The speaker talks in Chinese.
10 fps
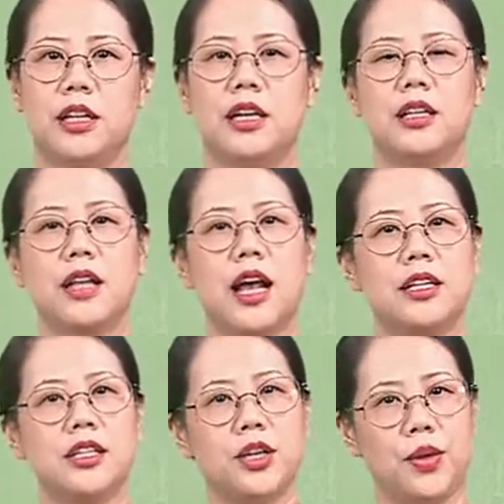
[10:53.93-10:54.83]
它
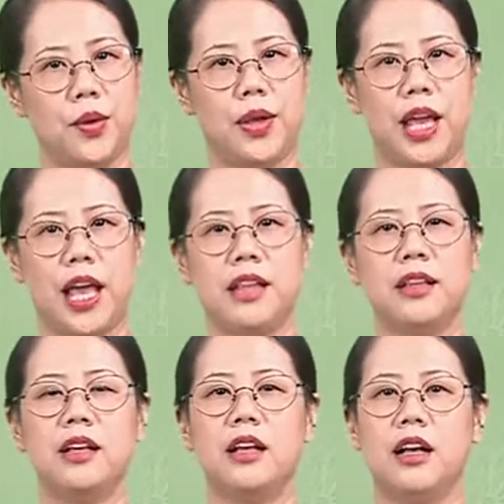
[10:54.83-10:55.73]
是语言
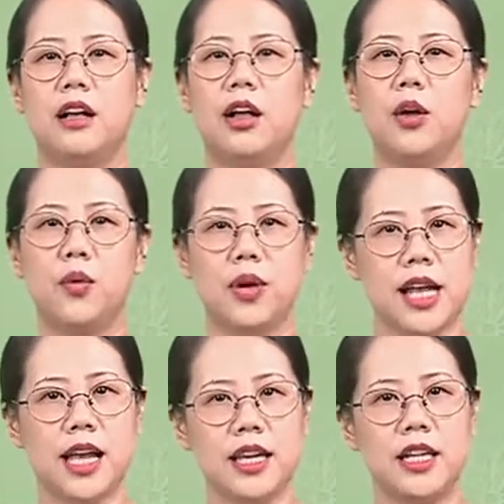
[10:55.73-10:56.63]
和国家
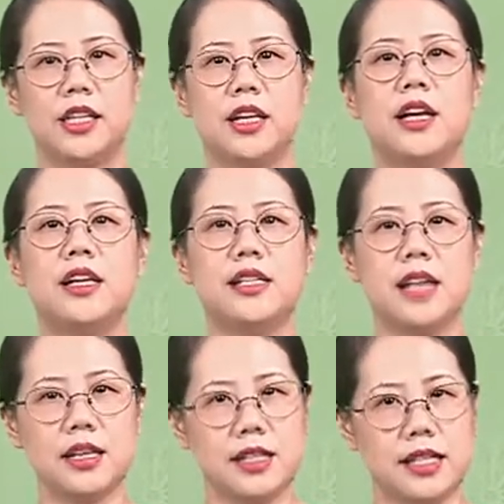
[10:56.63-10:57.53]
意识
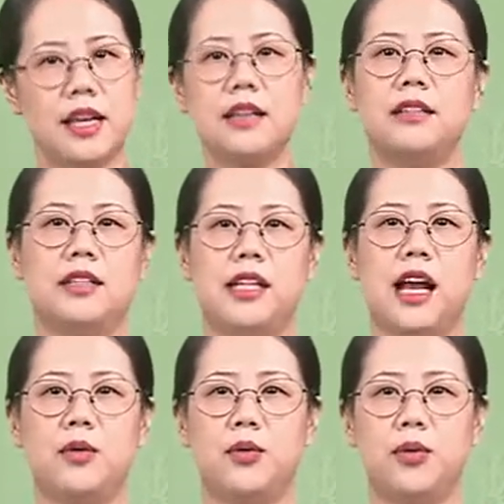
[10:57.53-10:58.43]
相结合的产物。